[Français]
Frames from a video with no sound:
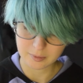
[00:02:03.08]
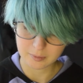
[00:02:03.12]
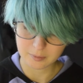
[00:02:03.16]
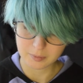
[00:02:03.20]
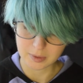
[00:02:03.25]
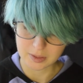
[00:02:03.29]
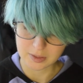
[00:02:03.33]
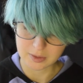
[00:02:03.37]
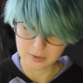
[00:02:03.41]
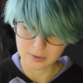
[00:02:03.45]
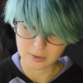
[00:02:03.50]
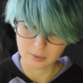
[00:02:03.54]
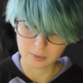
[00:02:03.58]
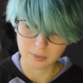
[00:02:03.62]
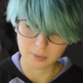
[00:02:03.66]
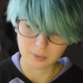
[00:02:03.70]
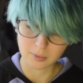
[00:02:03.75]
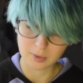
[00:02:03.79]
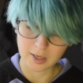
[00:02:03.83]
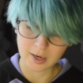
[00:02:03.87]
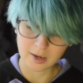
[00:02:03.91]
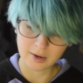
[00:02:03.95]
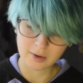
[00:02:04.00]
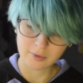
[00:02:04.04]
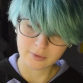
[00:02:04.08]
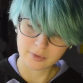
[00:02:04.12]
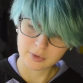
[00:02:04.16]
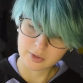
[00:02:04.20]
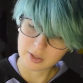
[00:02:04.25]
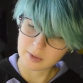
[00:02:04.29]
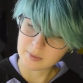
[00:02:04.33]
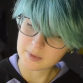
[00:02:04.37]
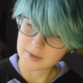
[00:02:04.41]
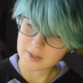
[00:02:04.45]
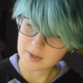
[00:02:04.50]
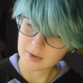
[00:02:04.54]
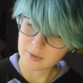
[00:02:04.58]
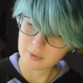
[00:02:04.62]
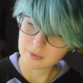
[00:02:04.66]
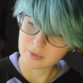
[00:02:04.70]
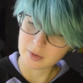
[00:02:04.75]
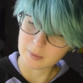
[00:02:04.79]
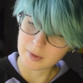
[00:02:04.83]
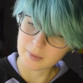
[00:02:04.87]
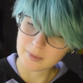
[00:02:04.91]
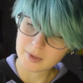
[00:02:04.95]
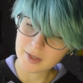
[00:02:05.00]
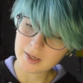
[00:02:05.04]
Parce que bon, là, vu comme ça, on
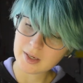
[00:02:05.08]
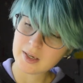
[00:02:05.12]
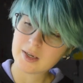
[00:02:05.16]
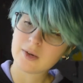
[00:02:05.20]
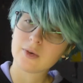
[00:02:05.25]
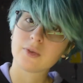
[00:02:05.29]
voit pas bien les